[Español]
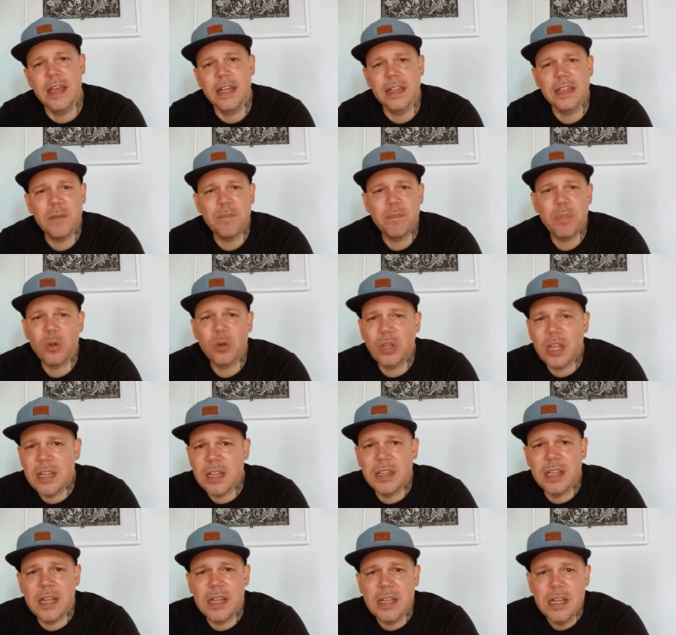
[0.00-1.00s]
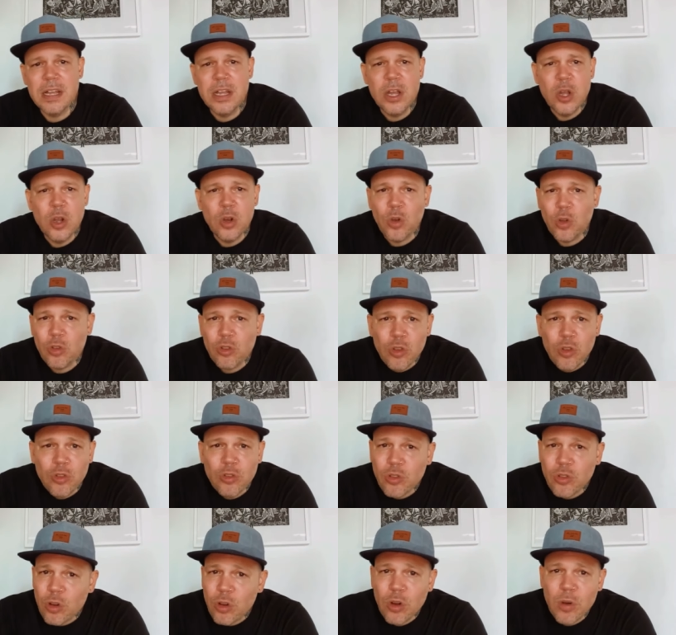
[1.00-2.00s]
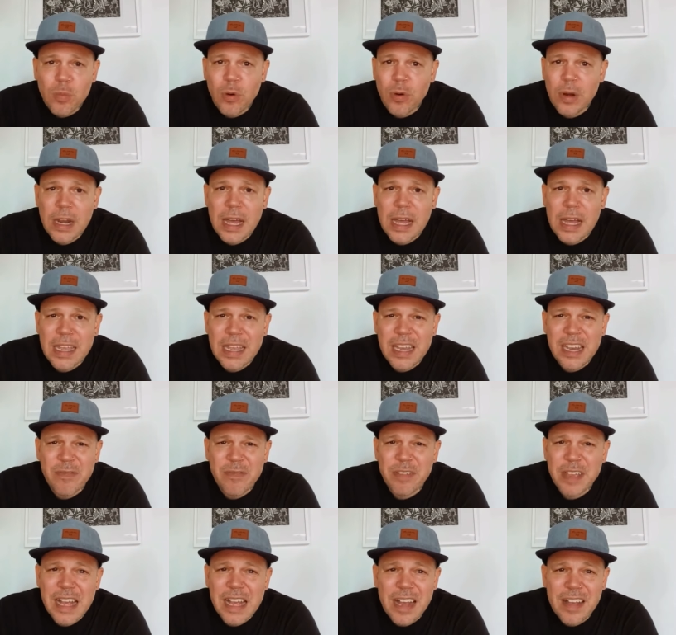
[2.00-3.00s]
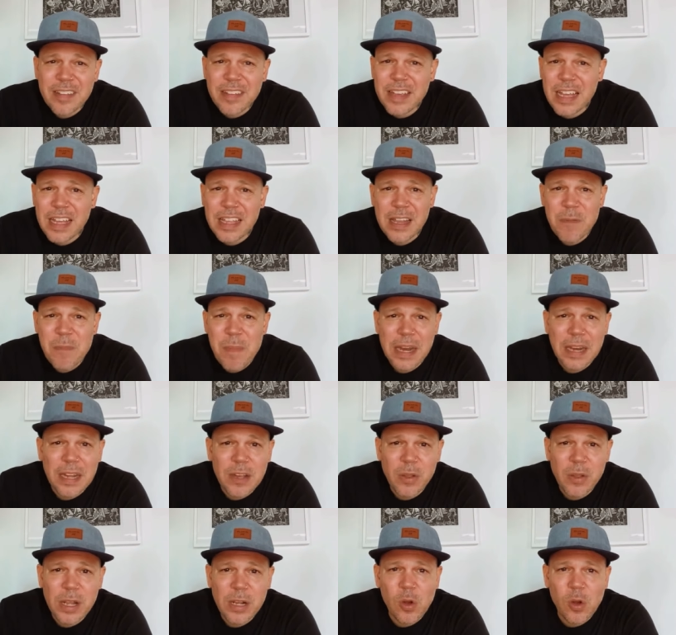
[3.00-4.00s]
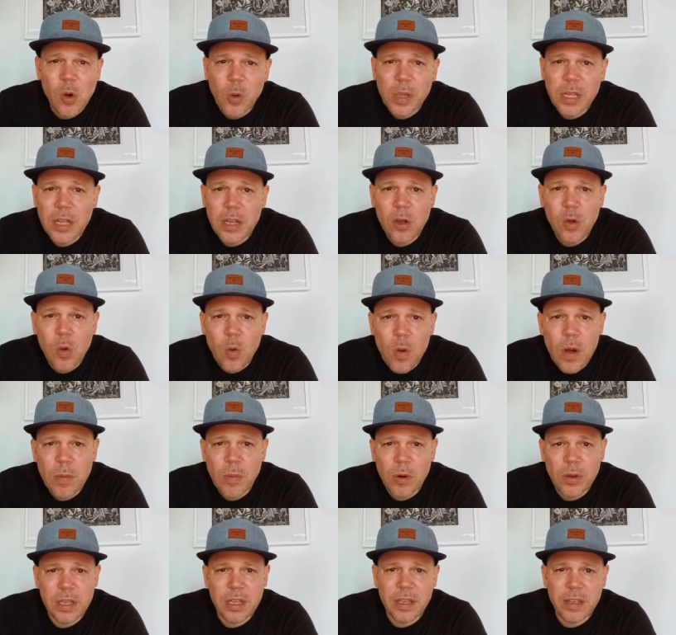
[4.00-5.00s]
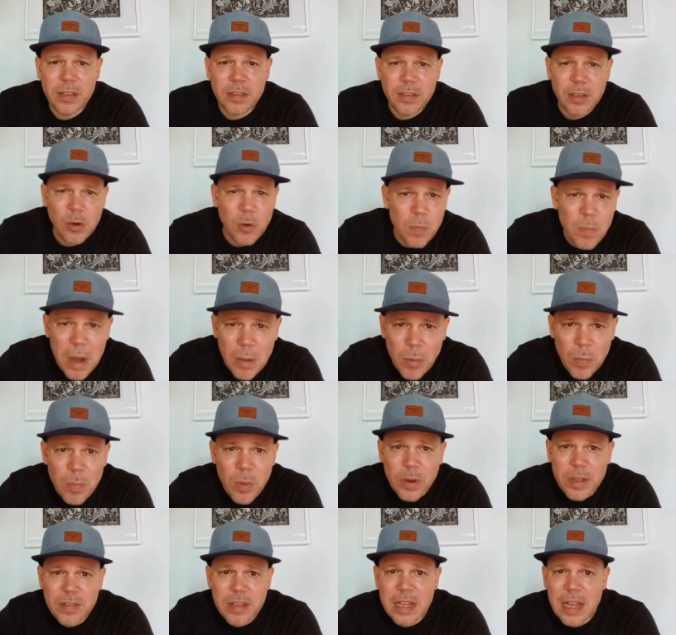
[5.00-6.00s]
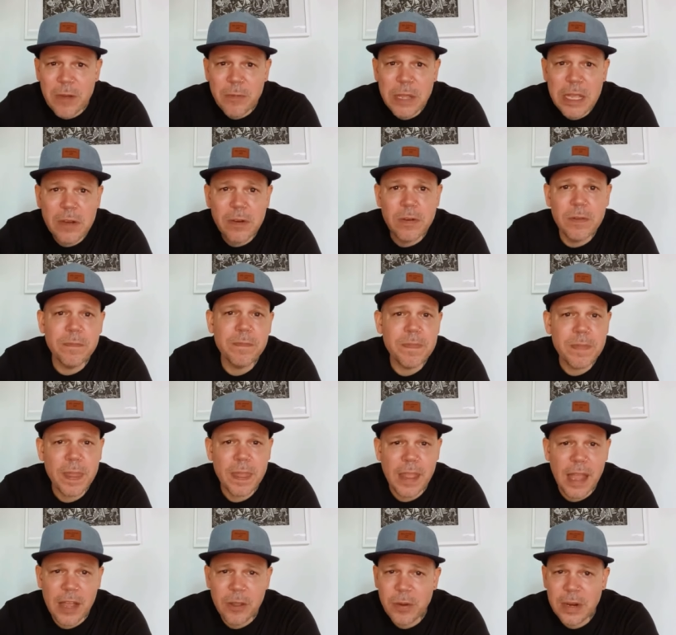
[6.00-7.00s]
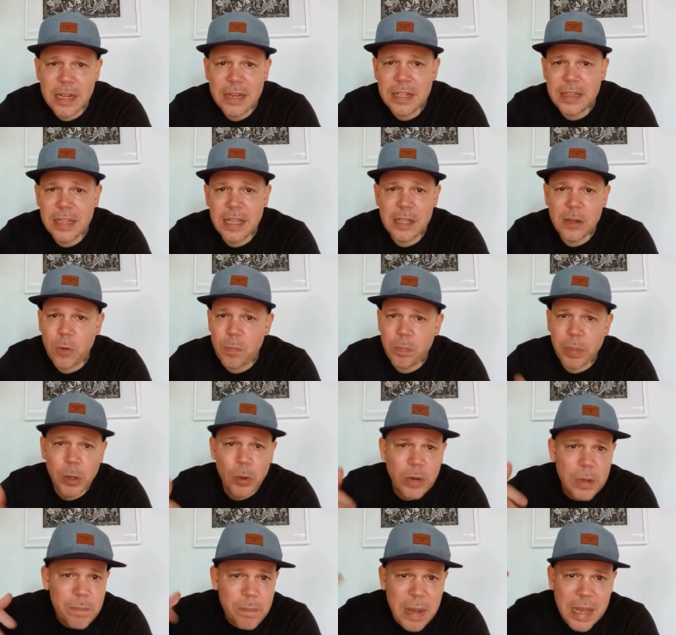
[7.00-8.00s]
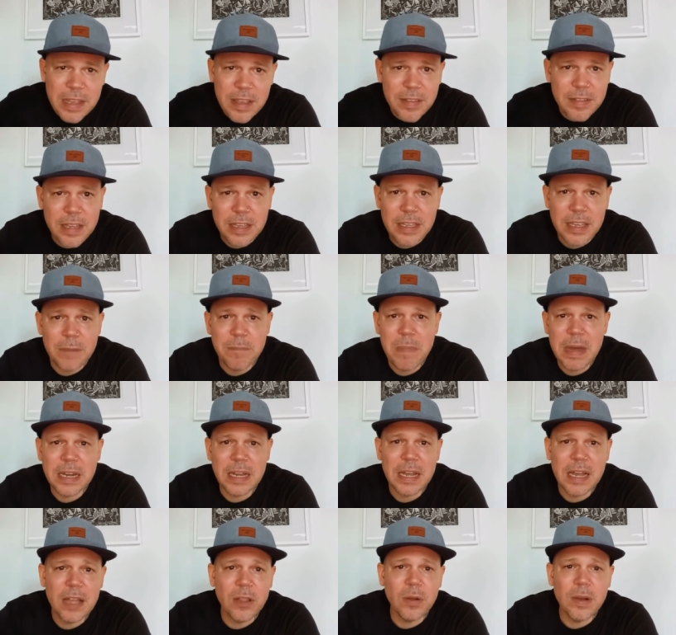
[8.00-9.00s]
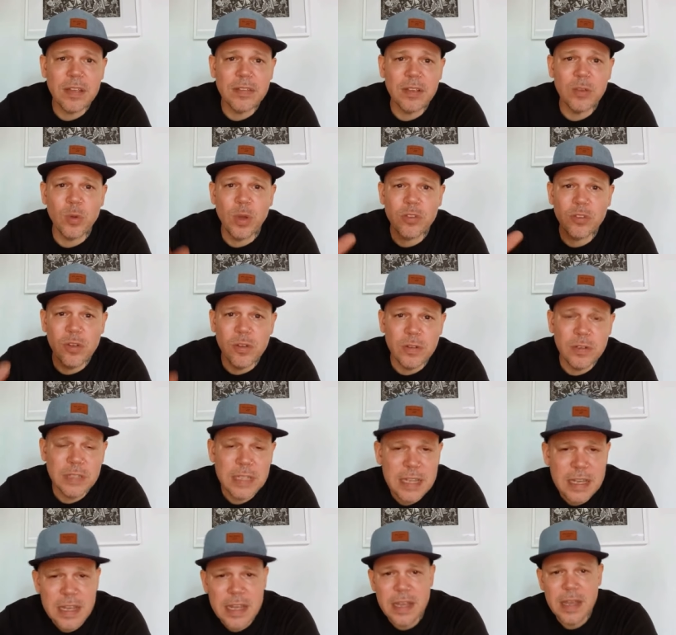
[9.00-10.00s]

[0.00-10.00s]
Estas protestas no son solo por la ineficacia del manejo del COVID en Cuba, porque si nos vamos por ese camino, hay una lista de los peores países que han manejado la situación